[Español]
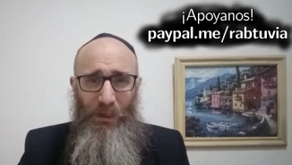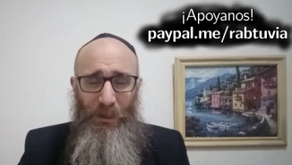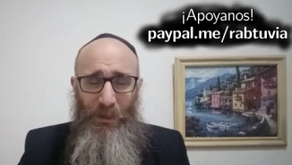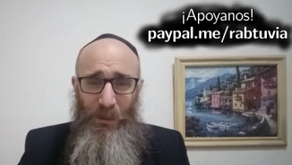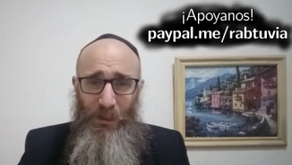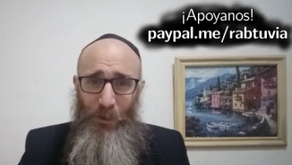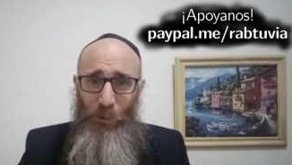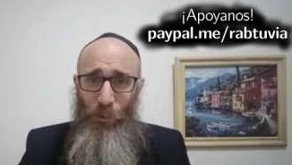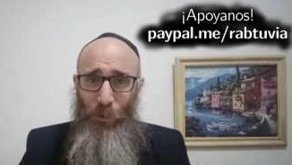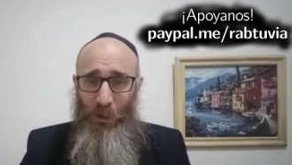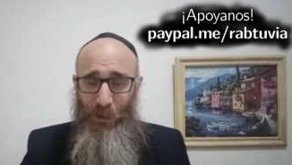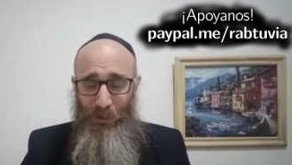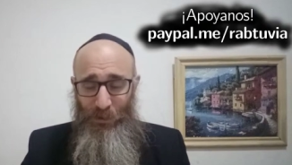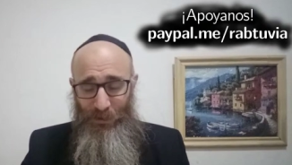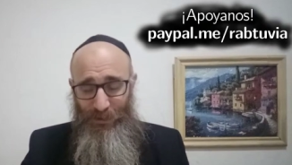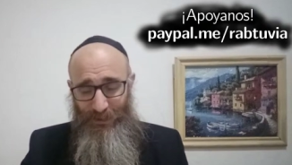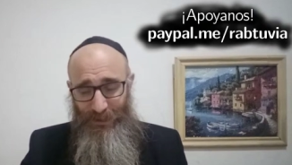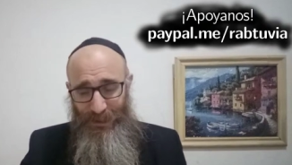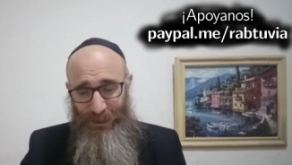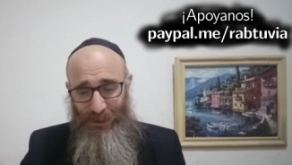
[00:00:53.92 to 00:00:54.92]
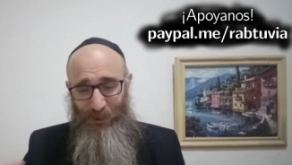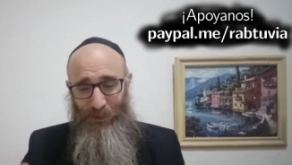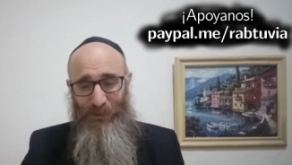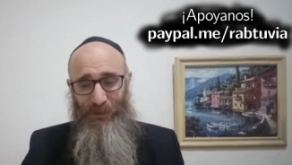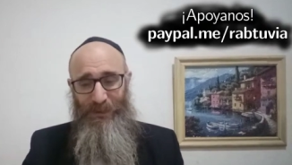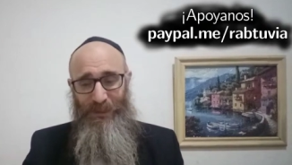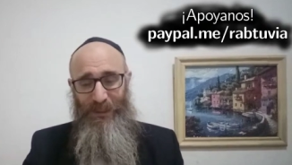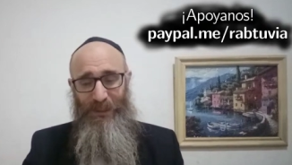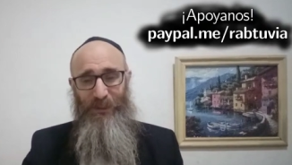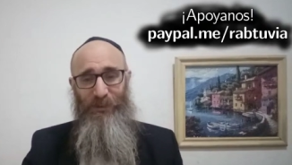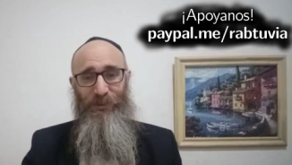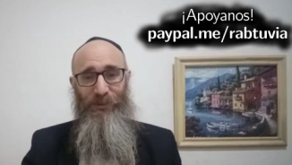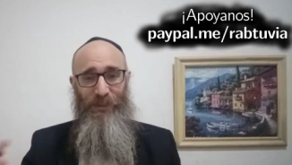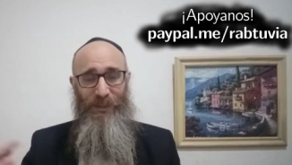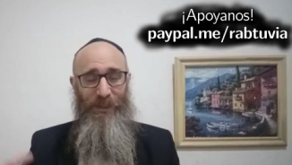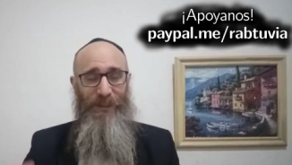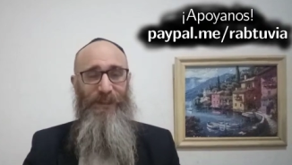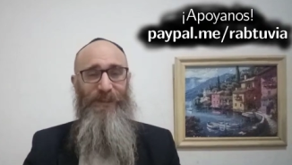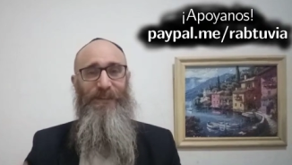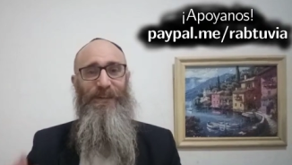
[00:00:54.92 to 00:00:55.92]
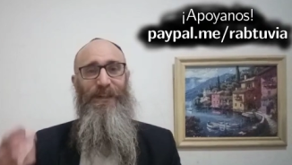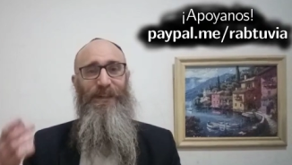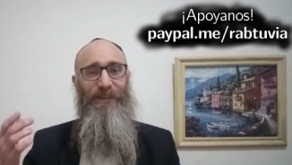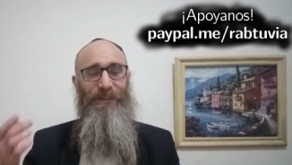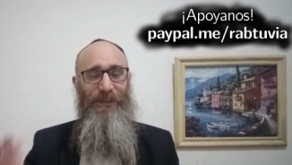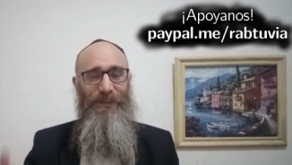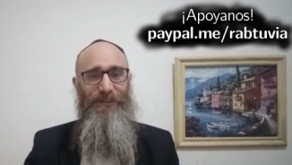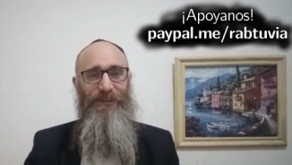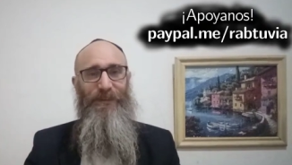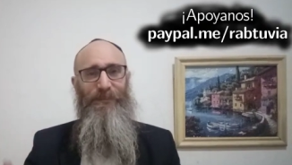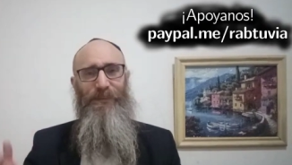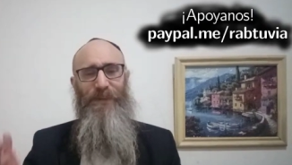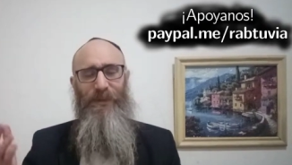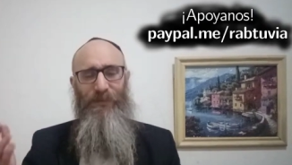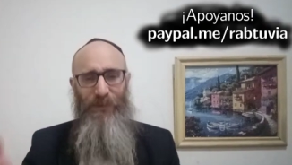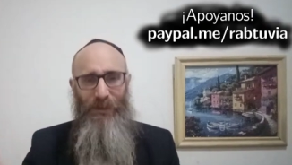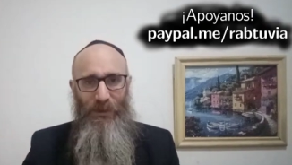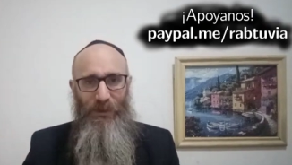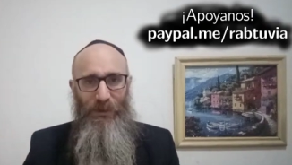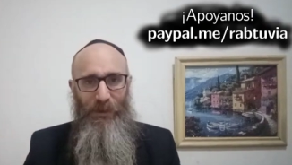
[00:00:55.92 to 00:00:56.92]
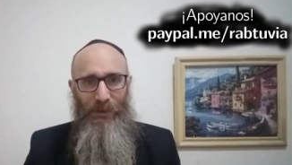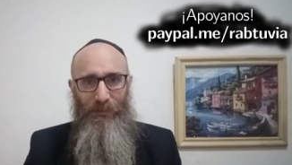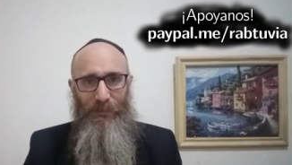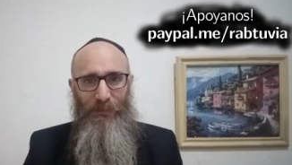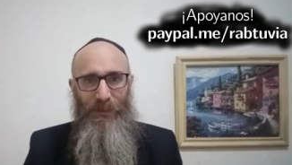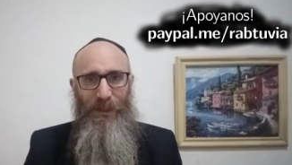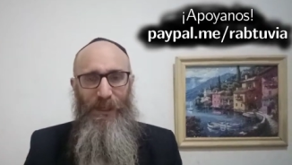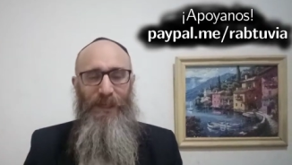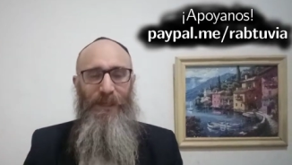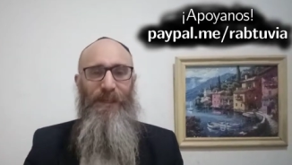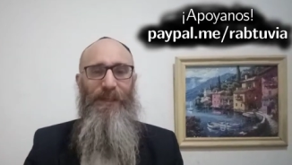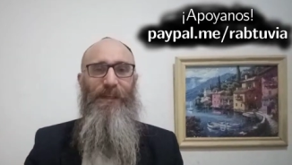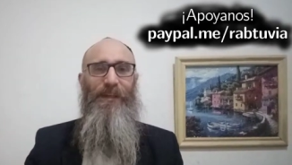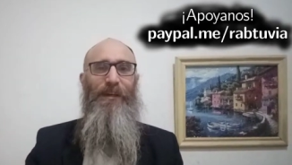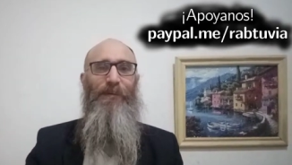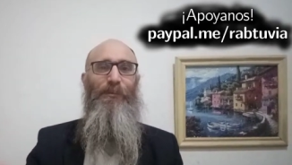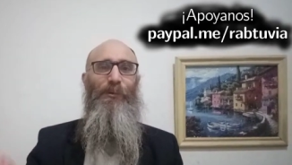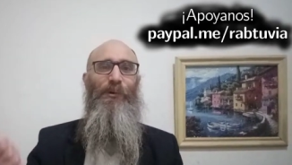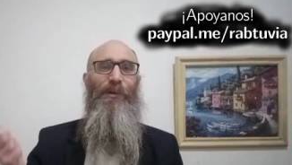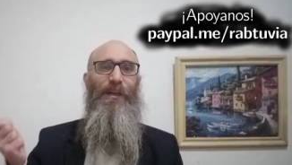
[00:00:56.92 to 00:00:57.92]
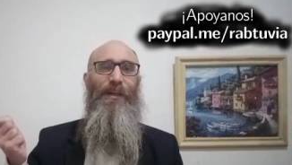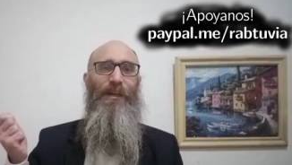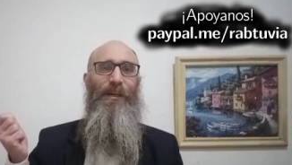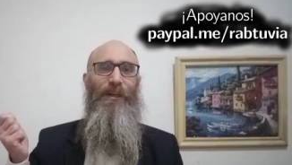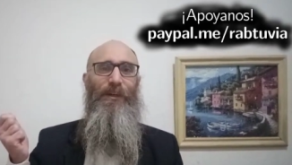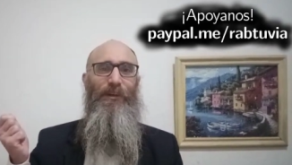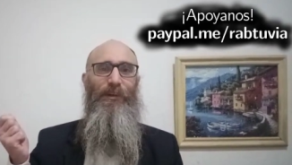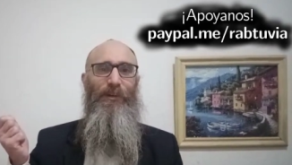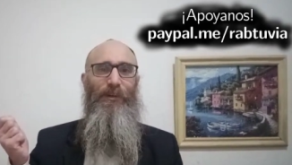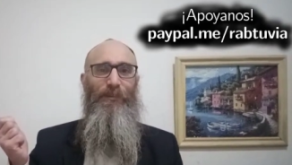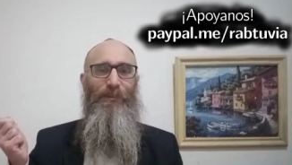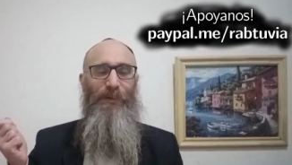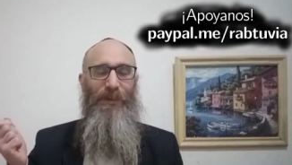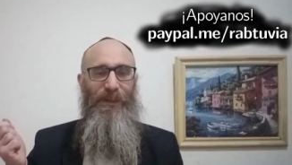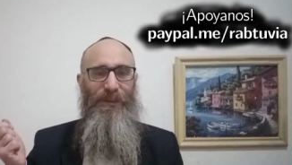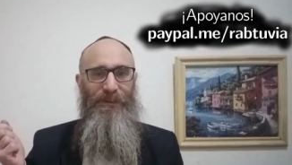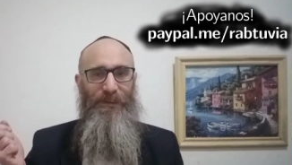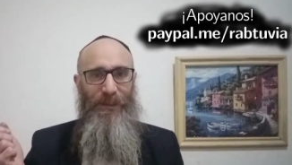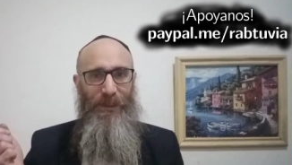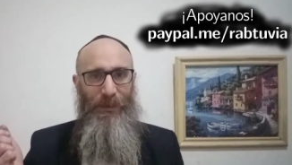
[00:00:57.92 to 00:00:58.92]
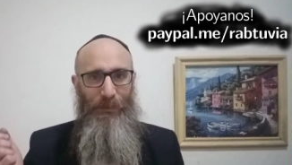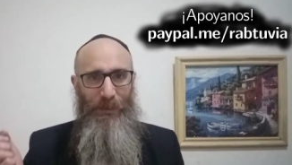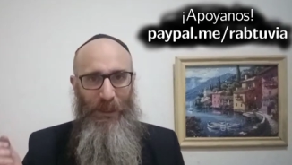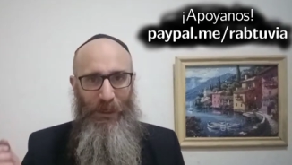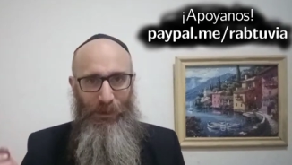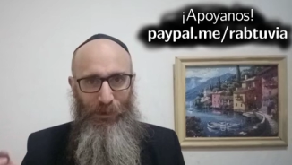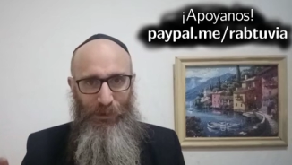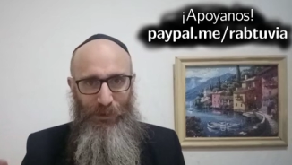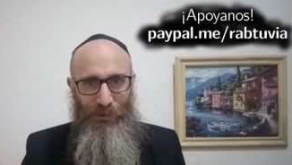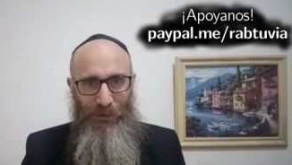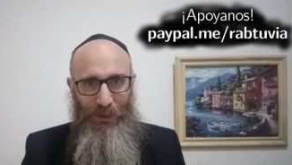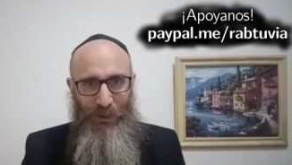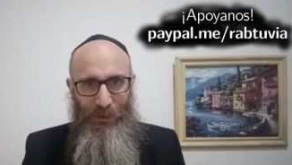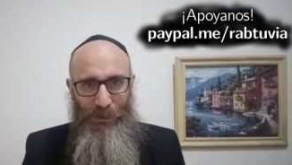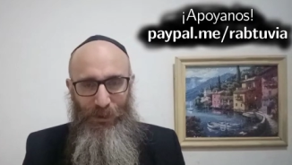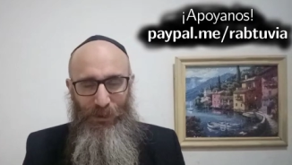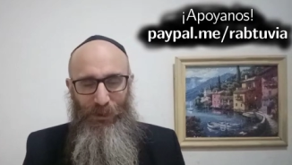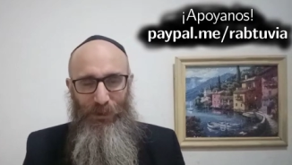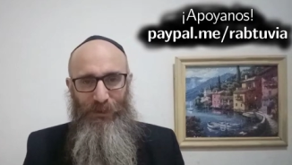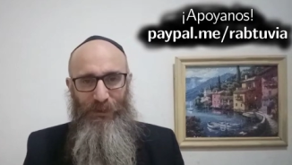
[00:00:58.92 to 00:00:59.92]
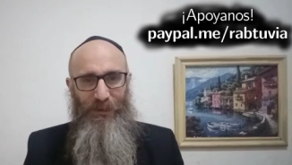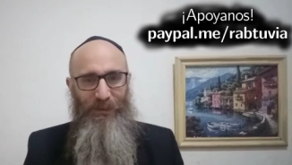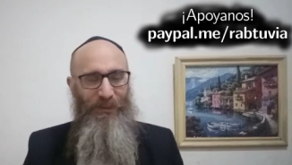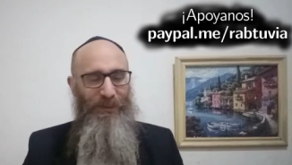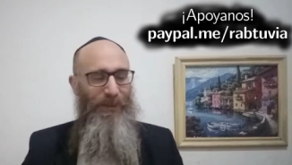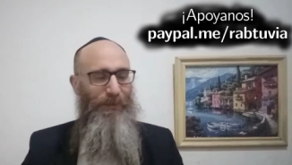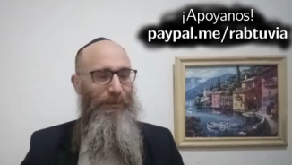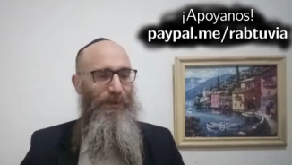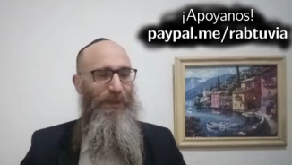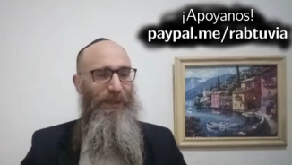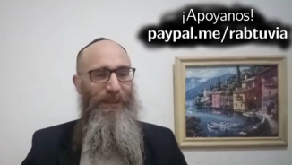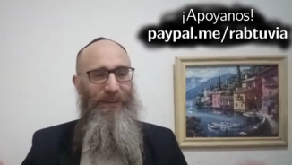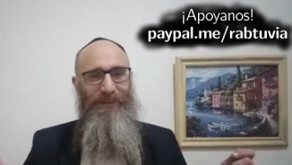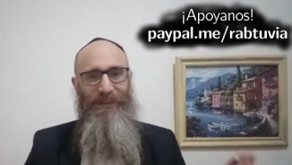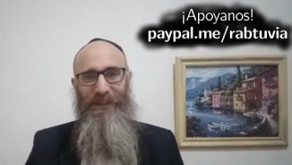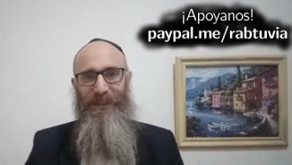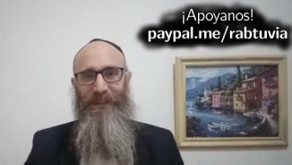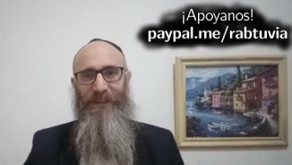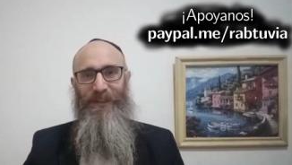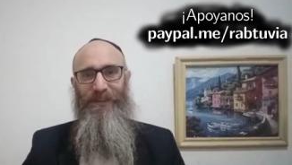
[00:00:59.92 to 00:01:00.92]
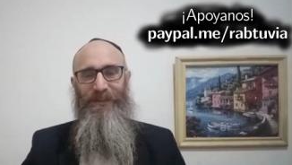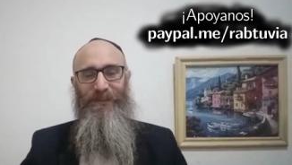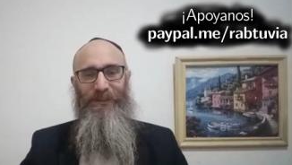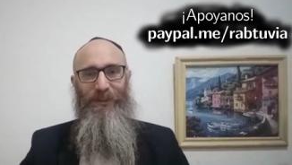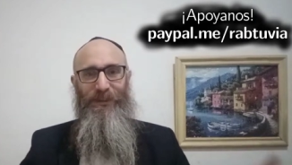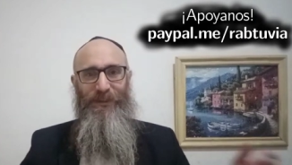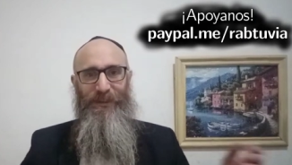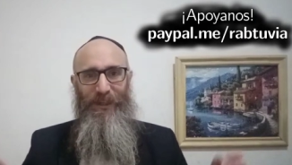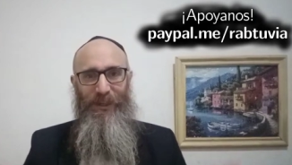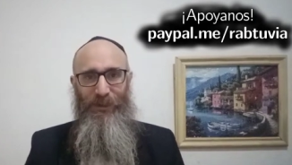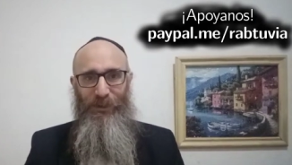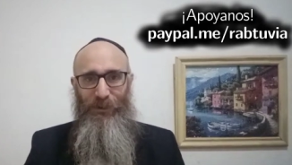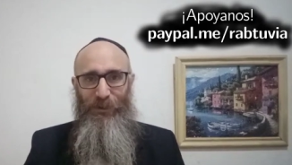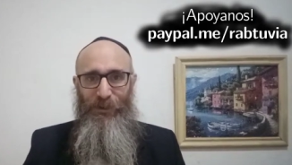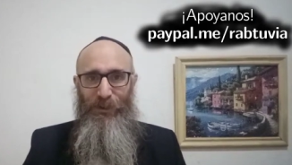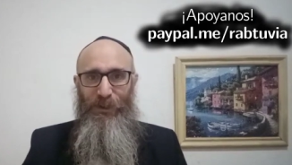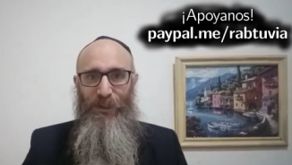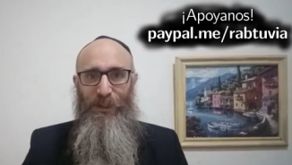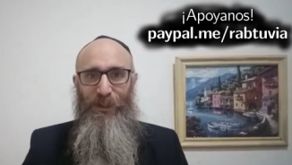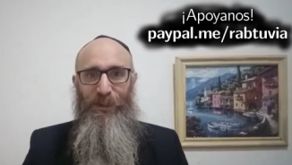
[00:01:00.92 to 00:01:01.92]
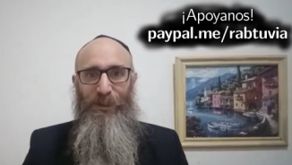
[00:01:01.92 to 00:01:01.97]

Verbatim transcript: Y cuando está contando quiénes eran Dasam y Abiram y que murieron porque se rebelaron contra Dios y se abrió la tierra y se los tragó,